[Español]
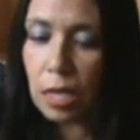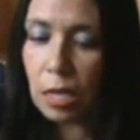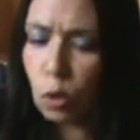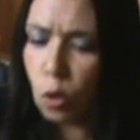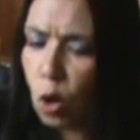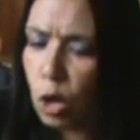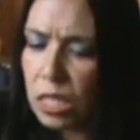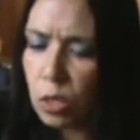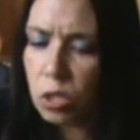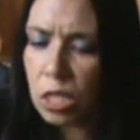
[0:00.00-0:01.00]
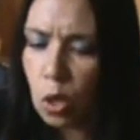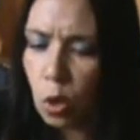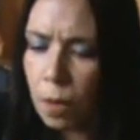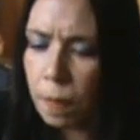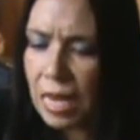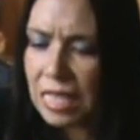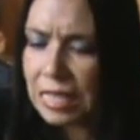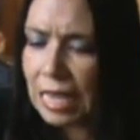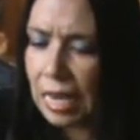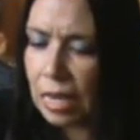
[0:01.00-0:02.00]
El dolor es hocico de
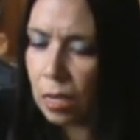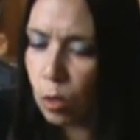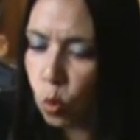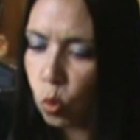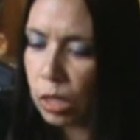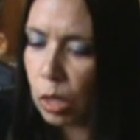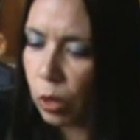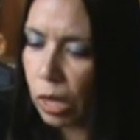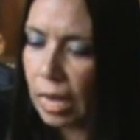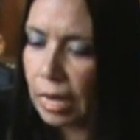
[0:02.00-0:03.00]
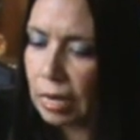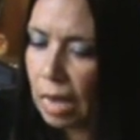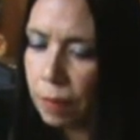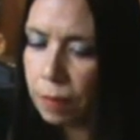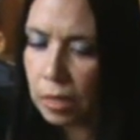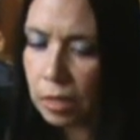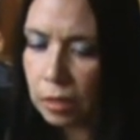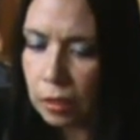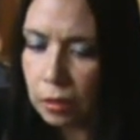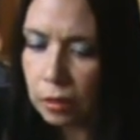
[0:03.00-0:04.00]
bestia que deglute lo encarnable.
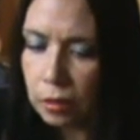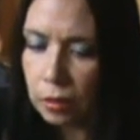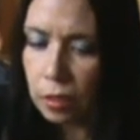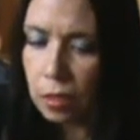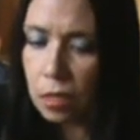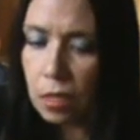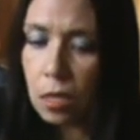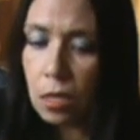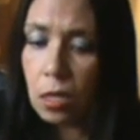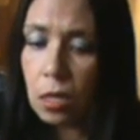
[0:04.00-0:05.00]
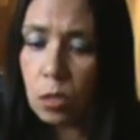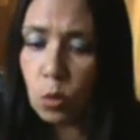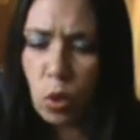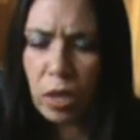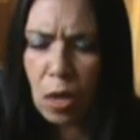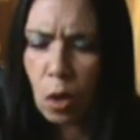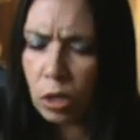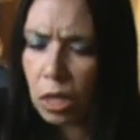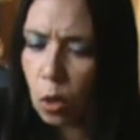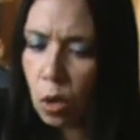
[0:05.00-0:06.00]
Surgen
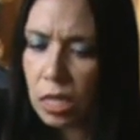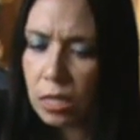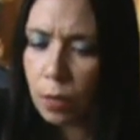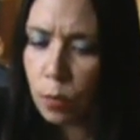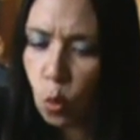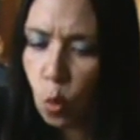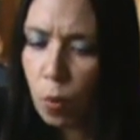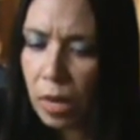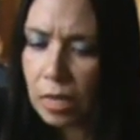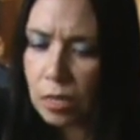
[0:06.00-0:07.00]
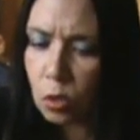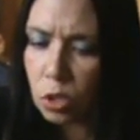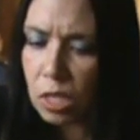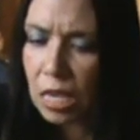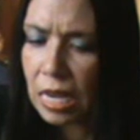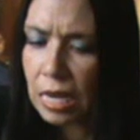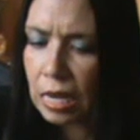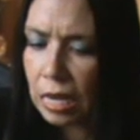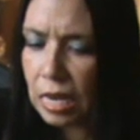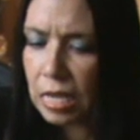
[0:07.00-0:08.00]
goterones de bruma que
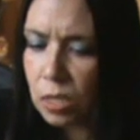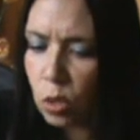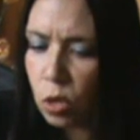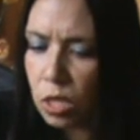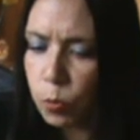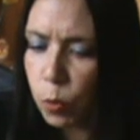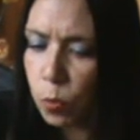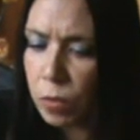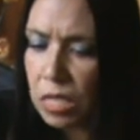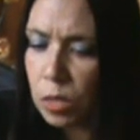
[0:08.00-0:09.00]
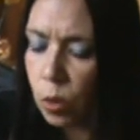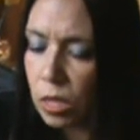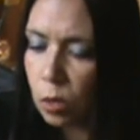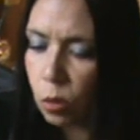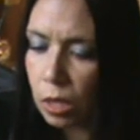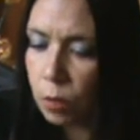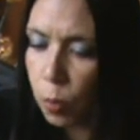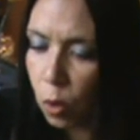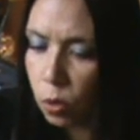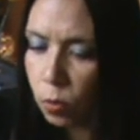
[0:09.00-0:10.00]
sostienen relaciones promiscuas con el
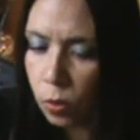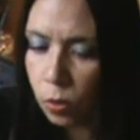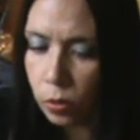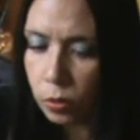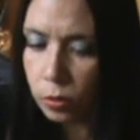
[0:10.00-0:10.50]
polvo.